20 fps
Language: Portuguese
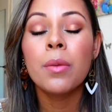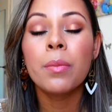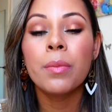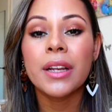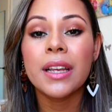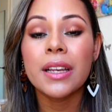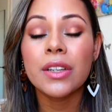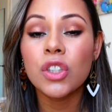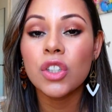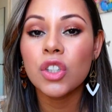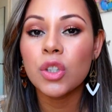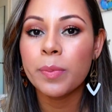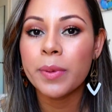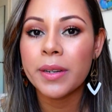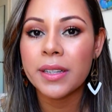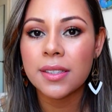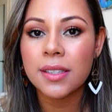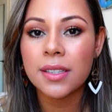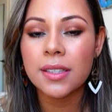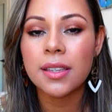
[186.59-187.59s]
porque a gente
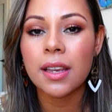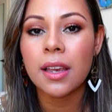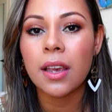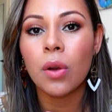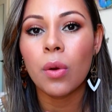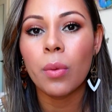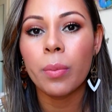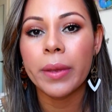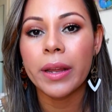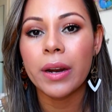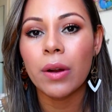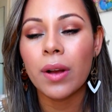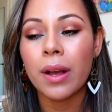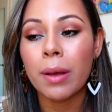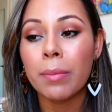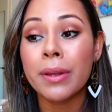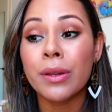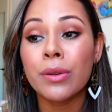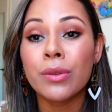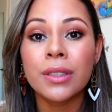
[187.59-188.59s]
precisa recuperar o
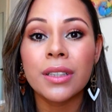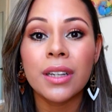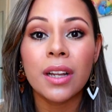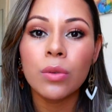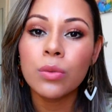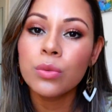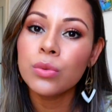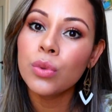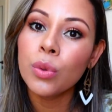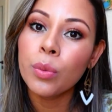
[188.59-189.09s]
cabelo não